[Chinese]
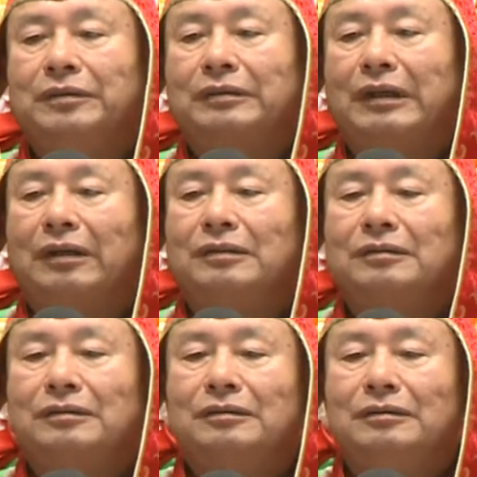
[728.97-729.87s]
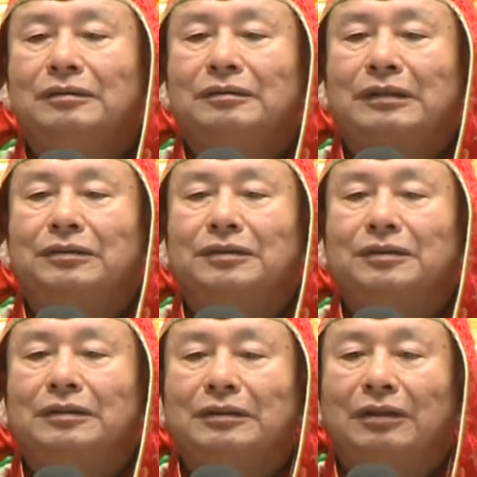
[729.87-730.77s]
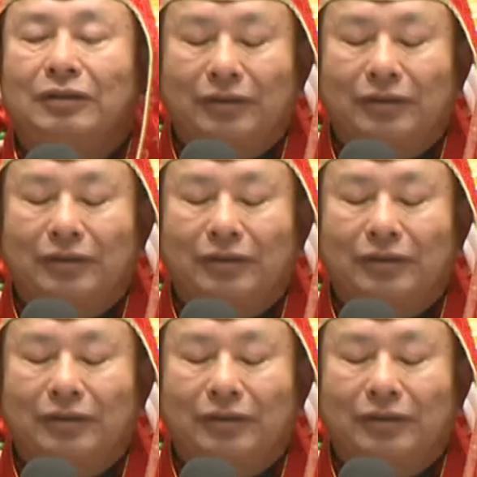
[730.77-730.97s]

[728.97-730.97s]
她在这里啊，